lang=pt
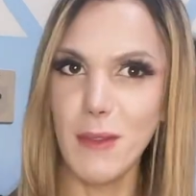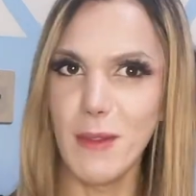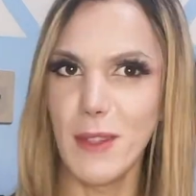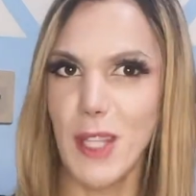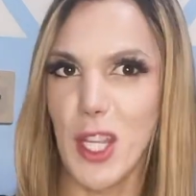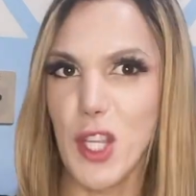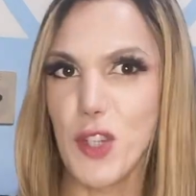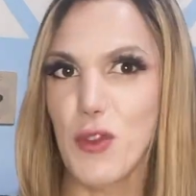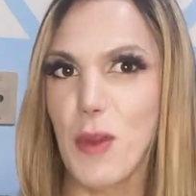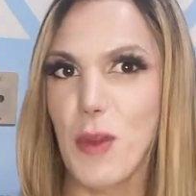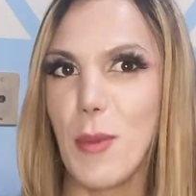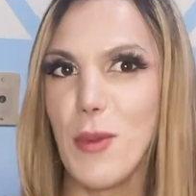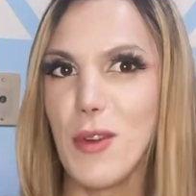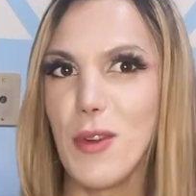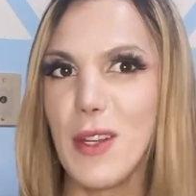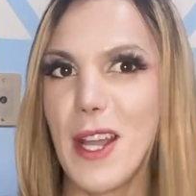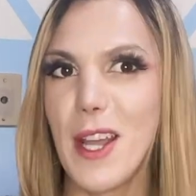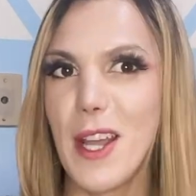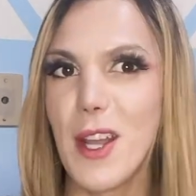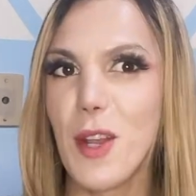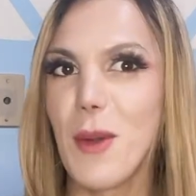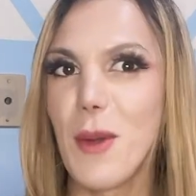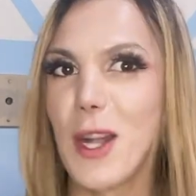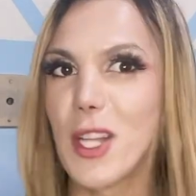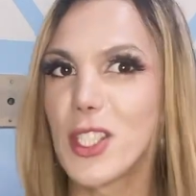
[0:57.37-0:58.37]
nem de uma mulher,
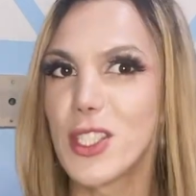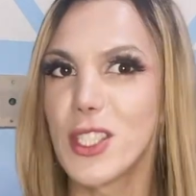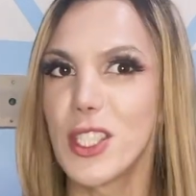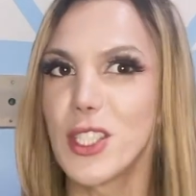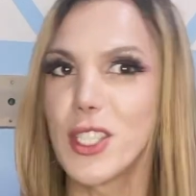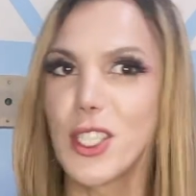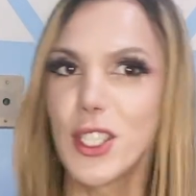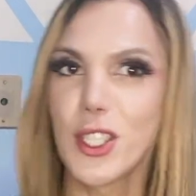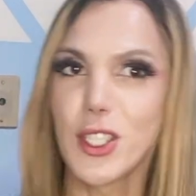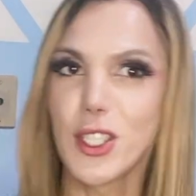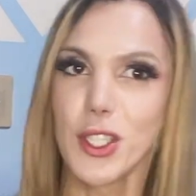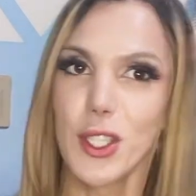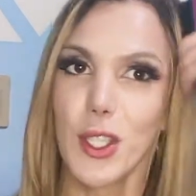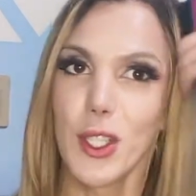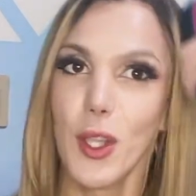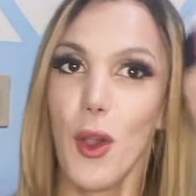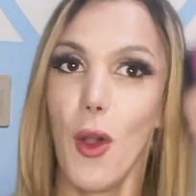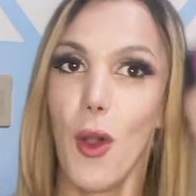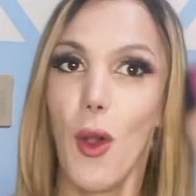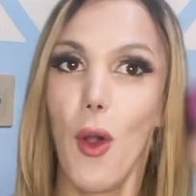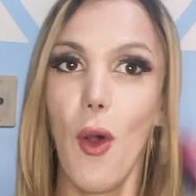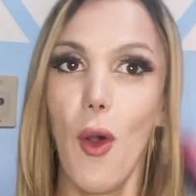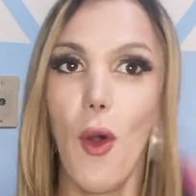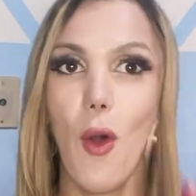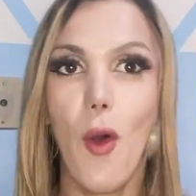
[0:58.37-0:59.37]
eu acho, né, gente?
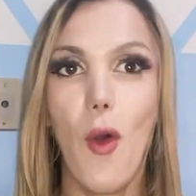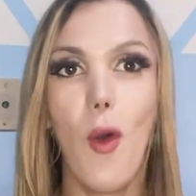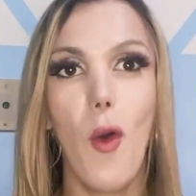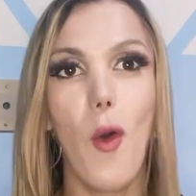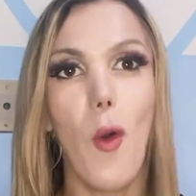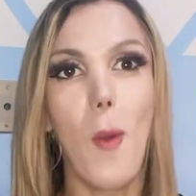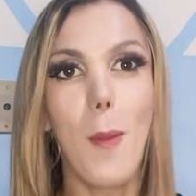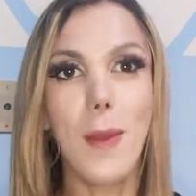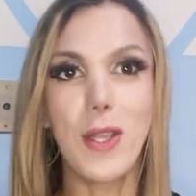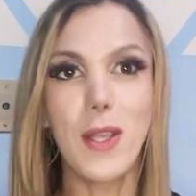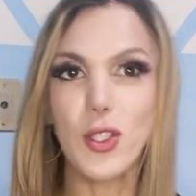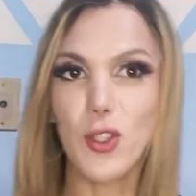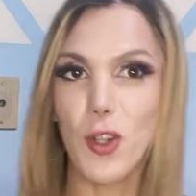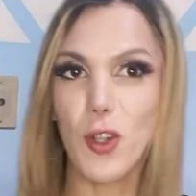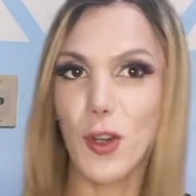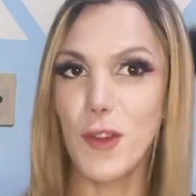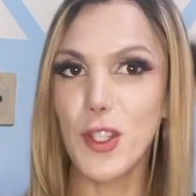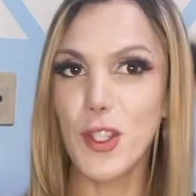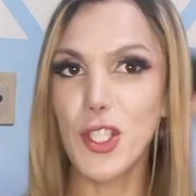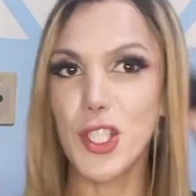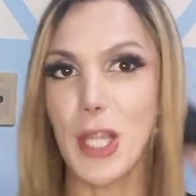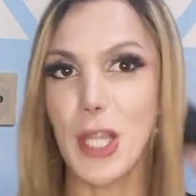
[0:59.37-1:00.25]
Uma escova de